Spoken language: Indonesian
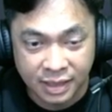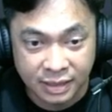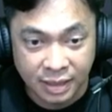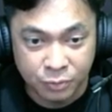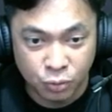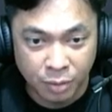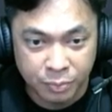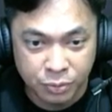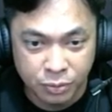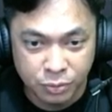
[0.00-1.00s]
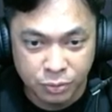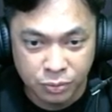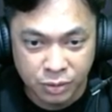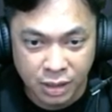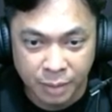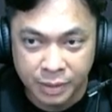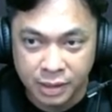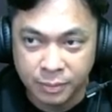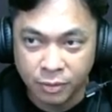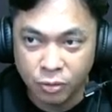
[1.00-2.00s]
620 3 menit
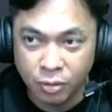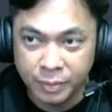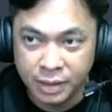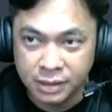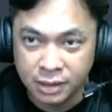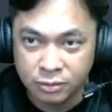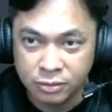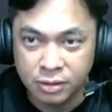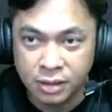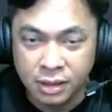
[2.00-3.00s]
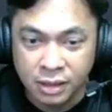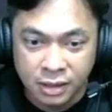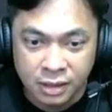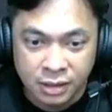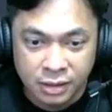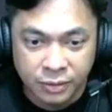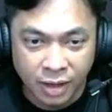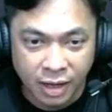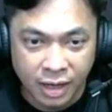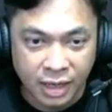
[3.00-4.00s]
di bawah 2 menit satu
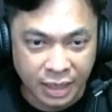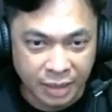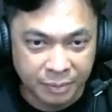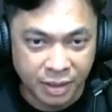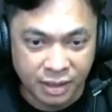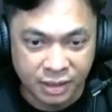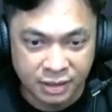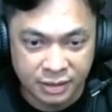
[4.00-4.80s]
ah, keren banget